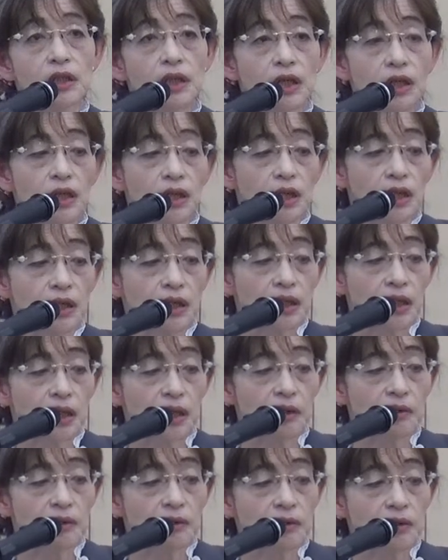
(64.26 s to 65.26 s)
考えら
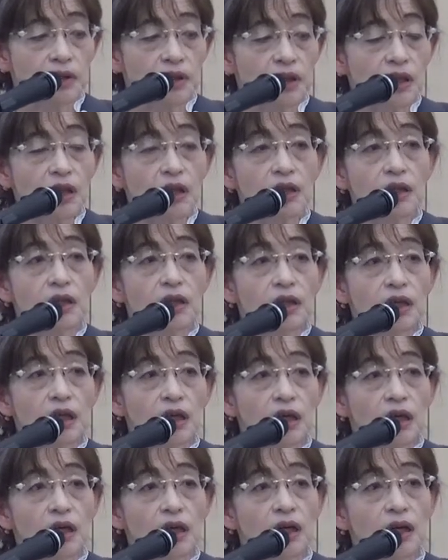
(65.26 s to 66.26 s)
れる時が
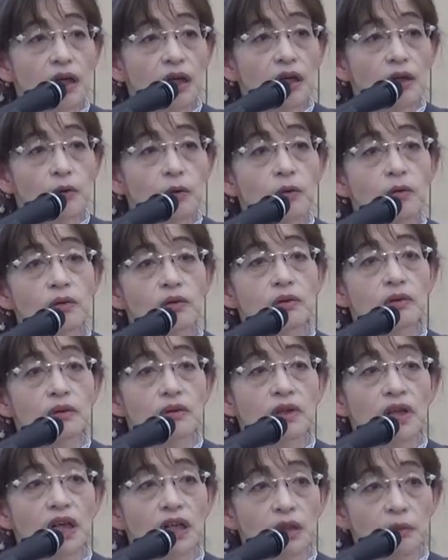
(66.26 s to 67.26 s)
あ多
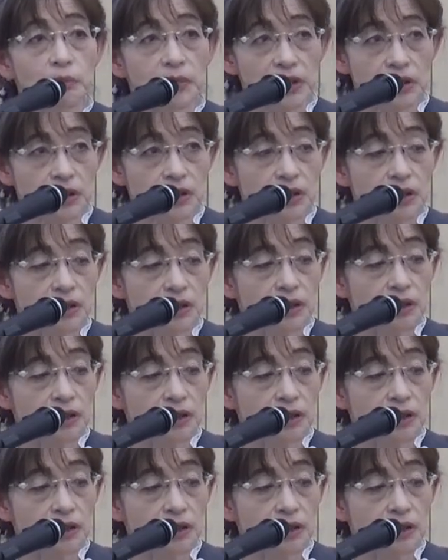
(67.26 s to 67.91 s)
くあります。